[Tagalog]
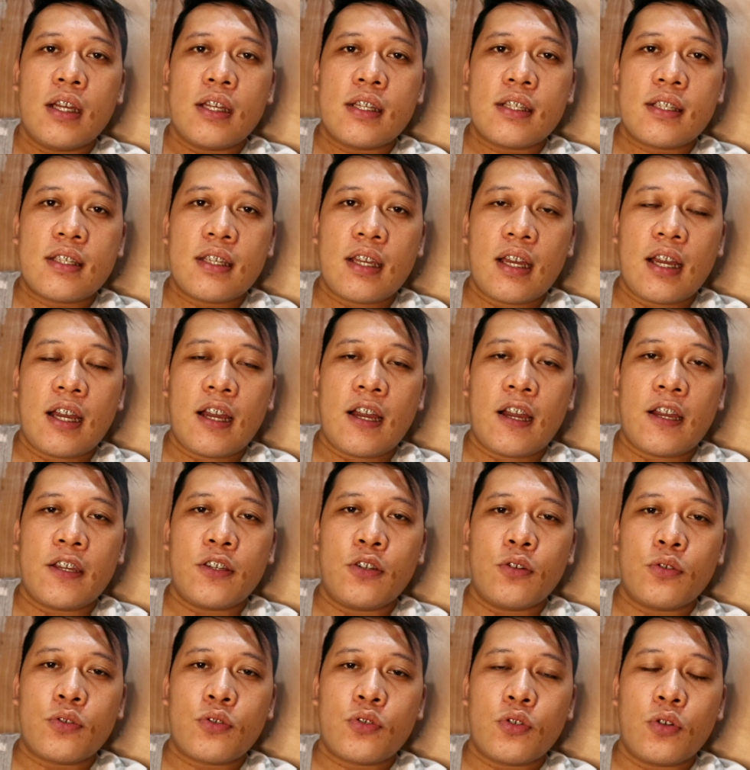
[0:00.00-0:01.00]
sa
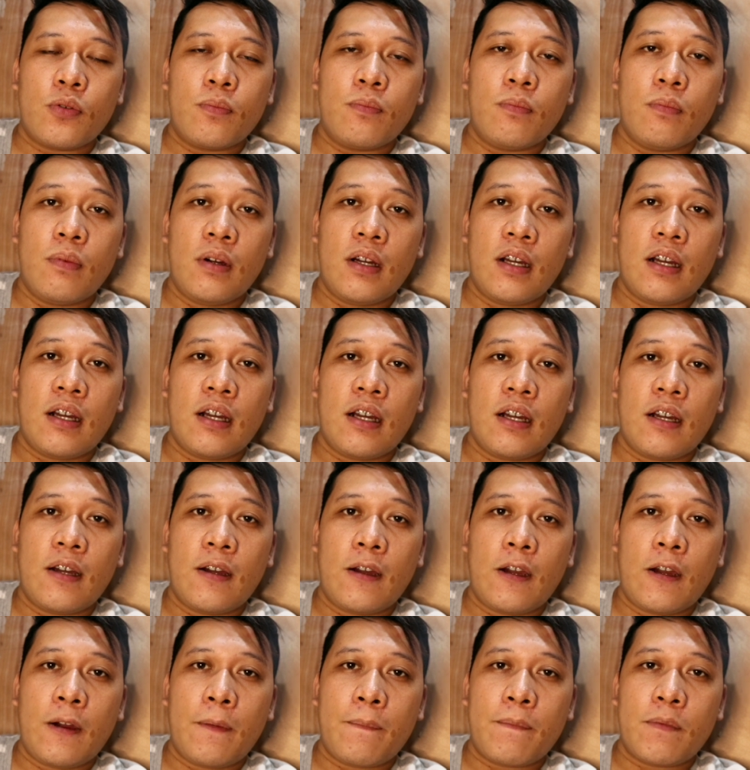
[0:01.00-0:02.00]
YouTube
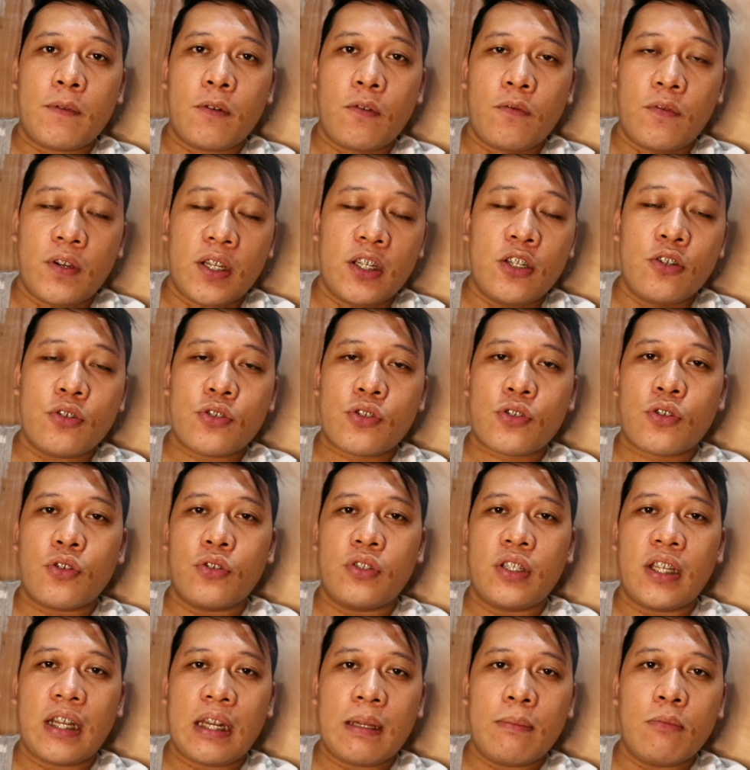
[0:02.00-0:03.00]
um, videos ko
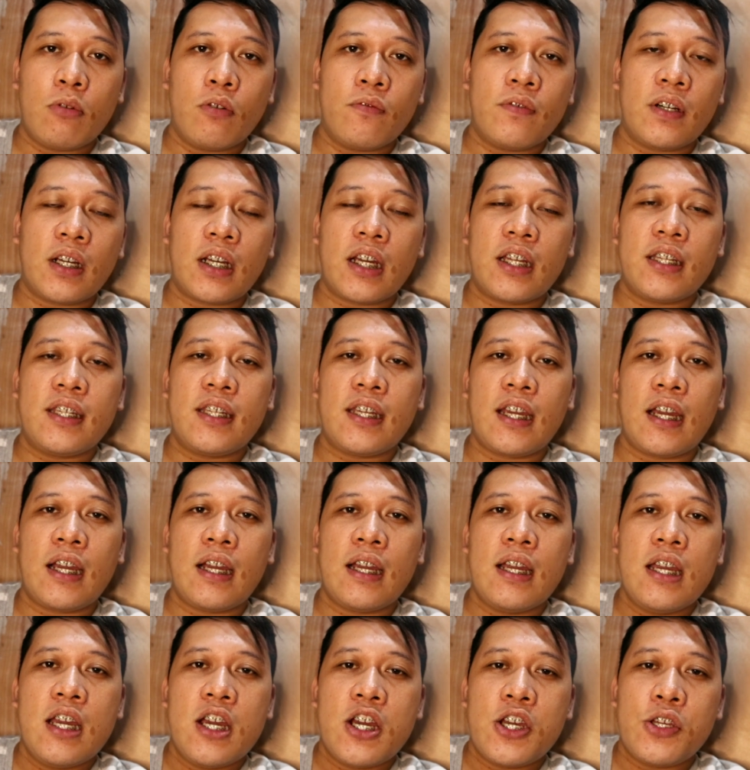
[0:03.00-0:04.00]
ni-remove agad
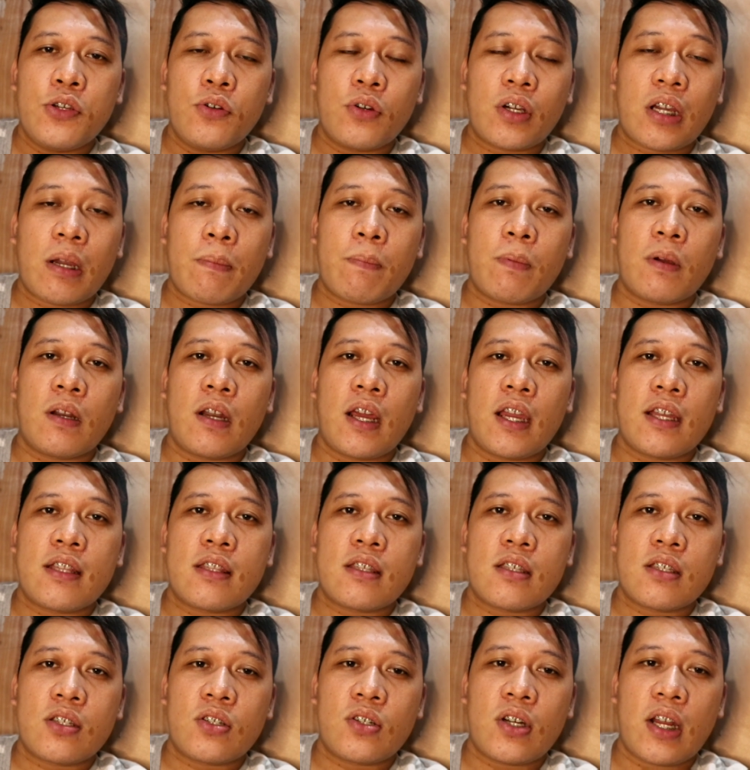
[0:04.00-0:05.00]
niya yung copyright
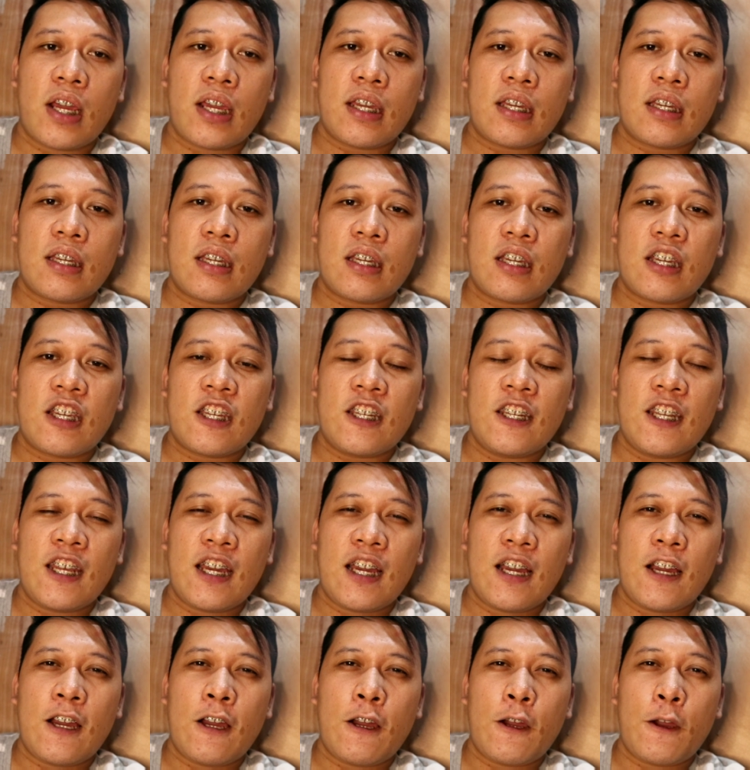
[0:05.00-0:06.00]
strike
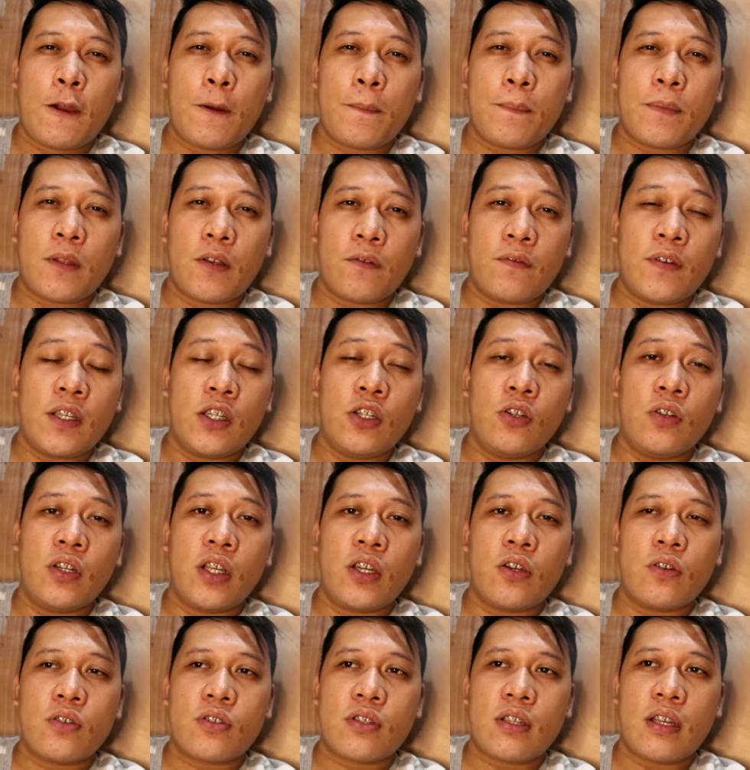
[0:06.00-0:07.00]
na, na video
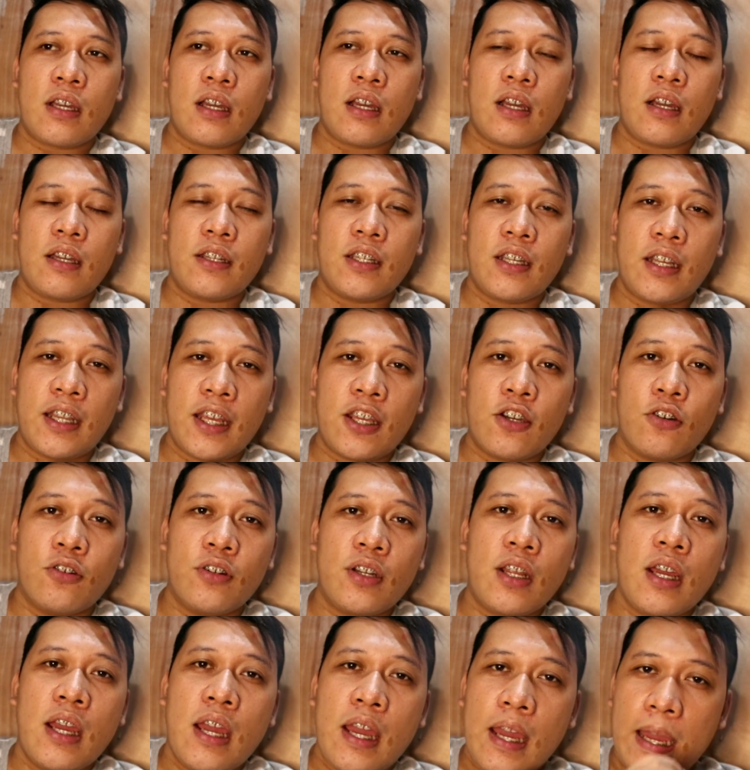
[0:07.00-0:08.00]
na yun, uh, ah, na
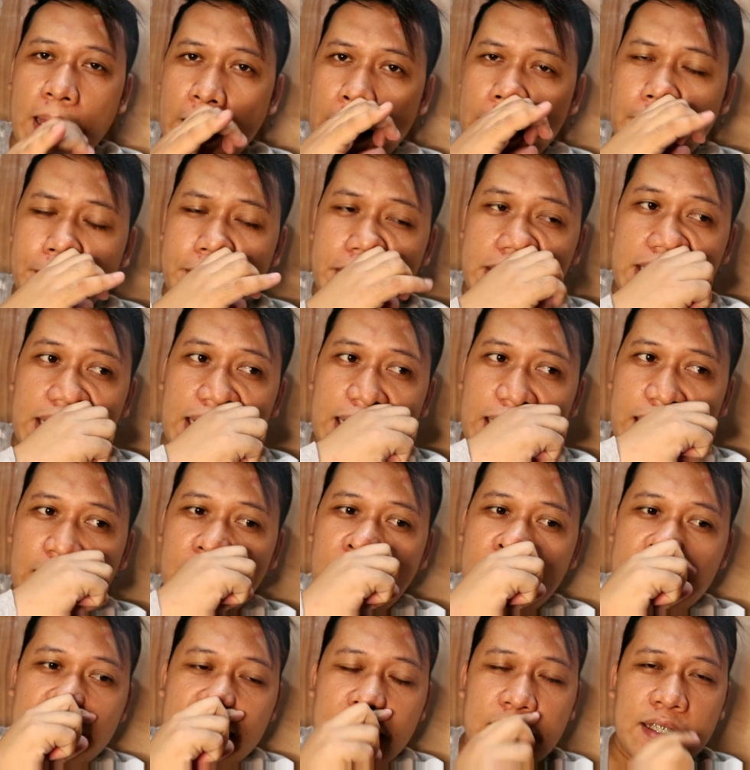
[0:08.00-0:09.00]
yun. and basically
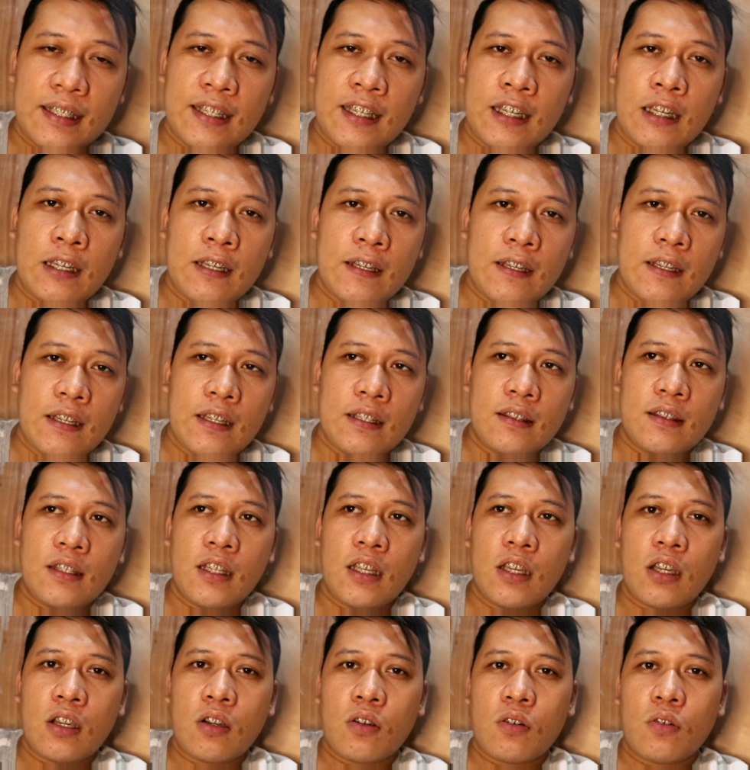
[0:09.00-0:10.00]
guys hindi,
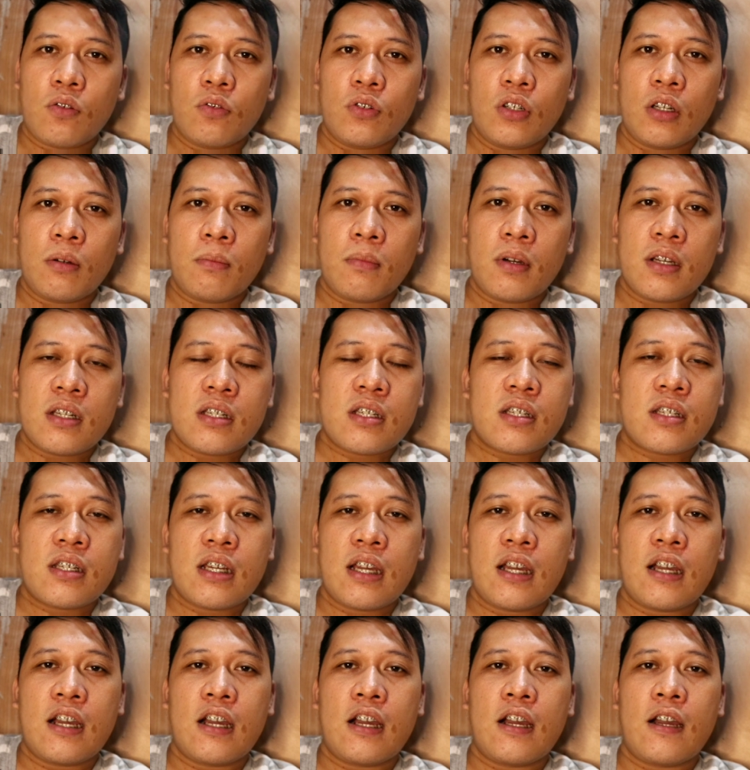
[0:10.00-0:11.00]
hindi ko naman
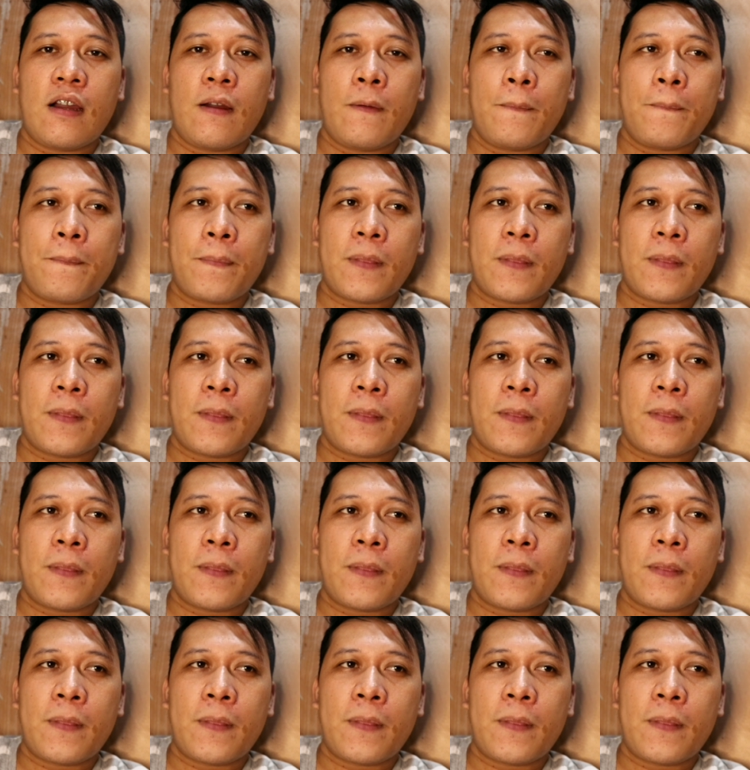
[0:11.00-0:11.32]
siya